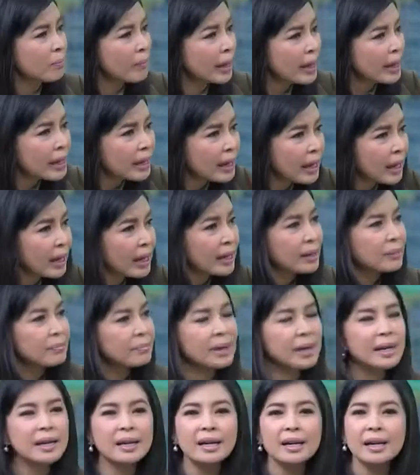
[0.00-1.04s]
งไม่เห็น
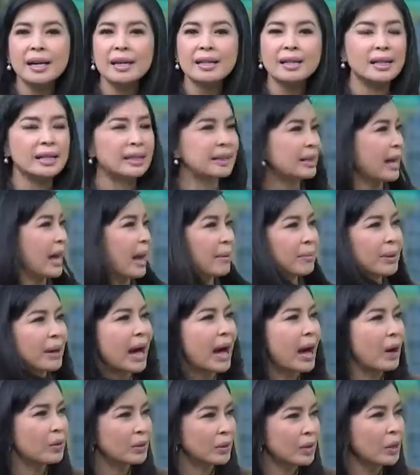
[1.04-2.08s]
ไม่เคยติดตาม
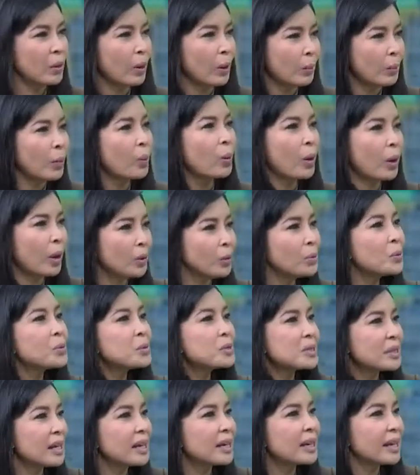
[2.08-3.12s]
ข่าวเกี่ยวกับองค์กรลูก
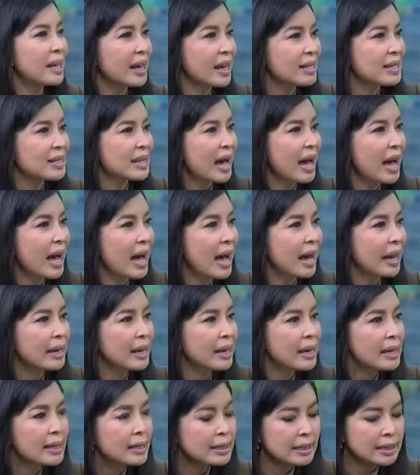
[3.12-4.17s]
เสือนานาชาติ
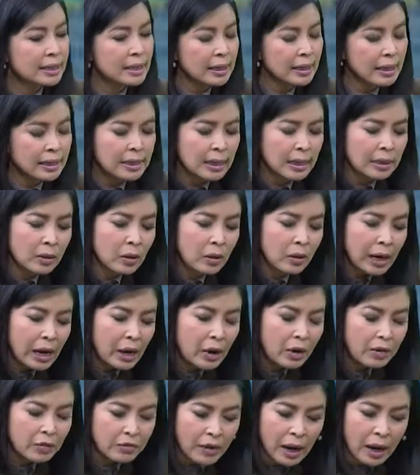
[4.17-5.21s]
จริงๆ อาจารย์ต้อง
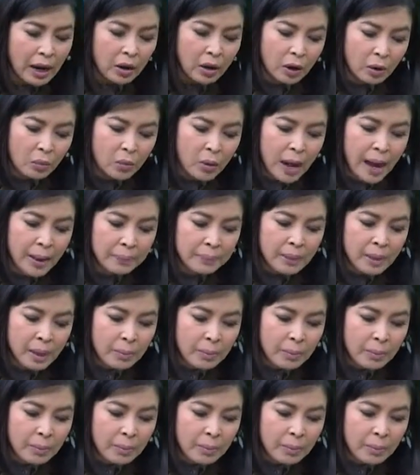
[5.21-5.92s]
เล่าให้ฟังก่อนว่า